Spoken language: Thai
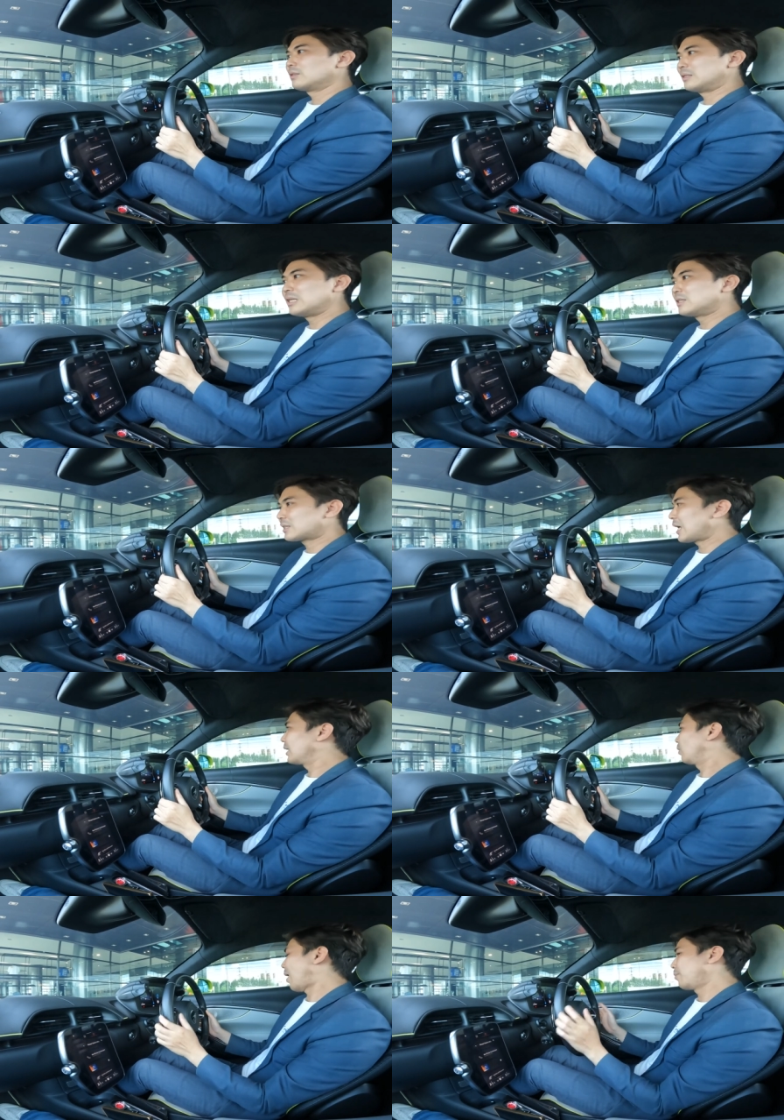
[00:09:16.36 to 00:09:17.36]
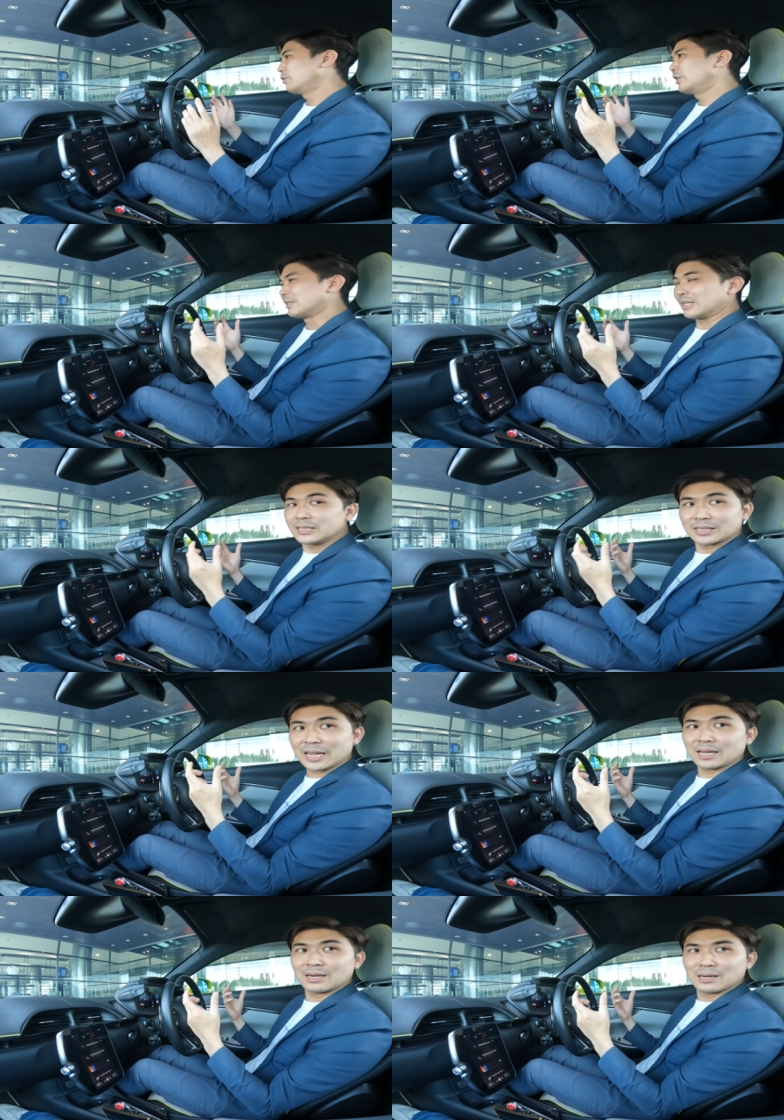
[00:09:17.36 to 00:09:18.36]
จริงๆ ความรู้สึกจริ
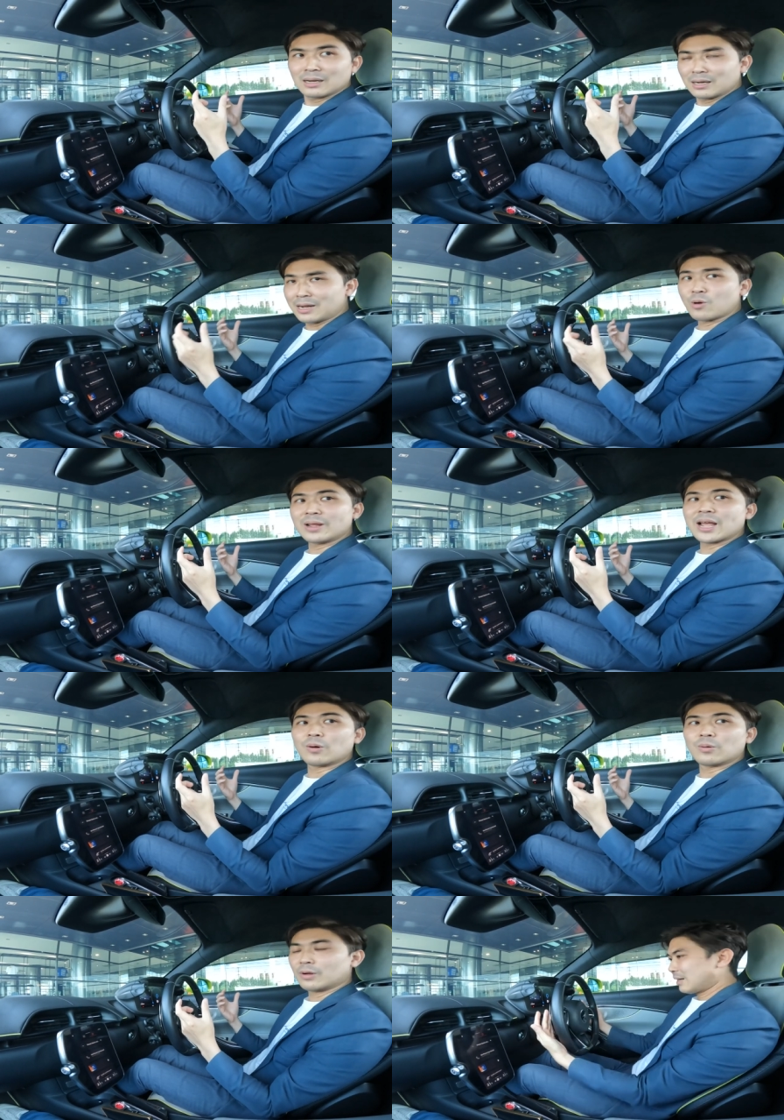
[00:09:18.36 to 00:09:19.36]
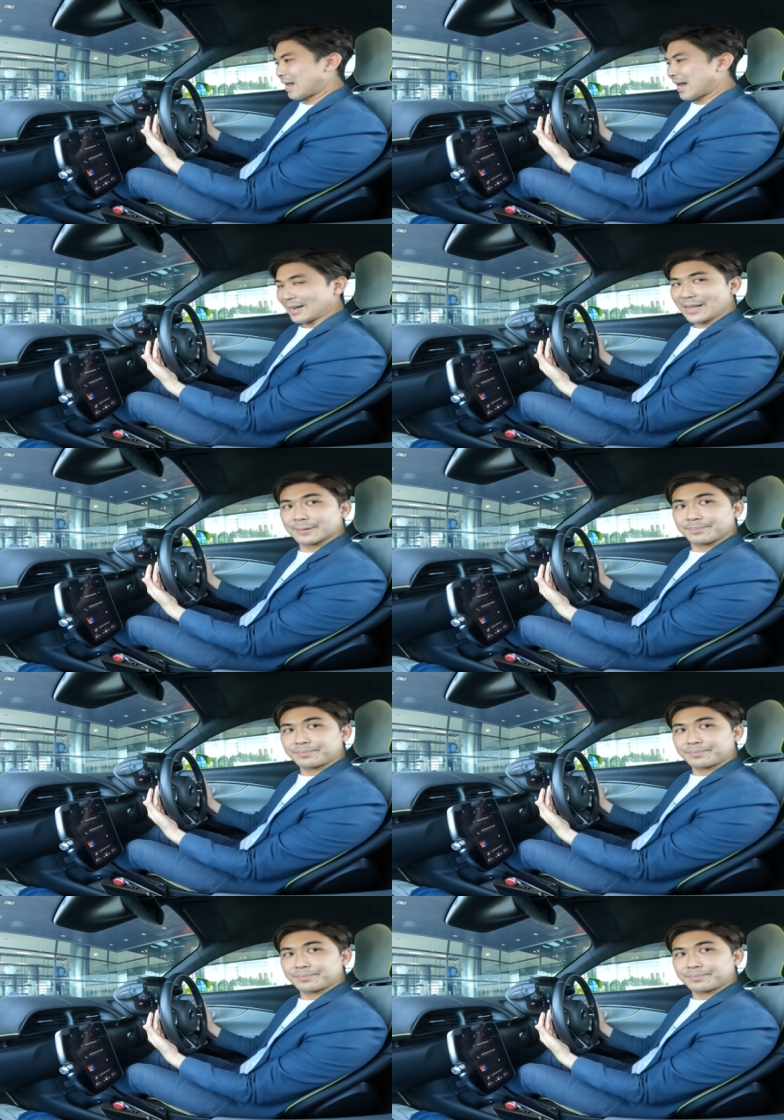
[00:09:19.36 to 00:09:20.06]
งๆ เรียวๆ ด้านหลังนี้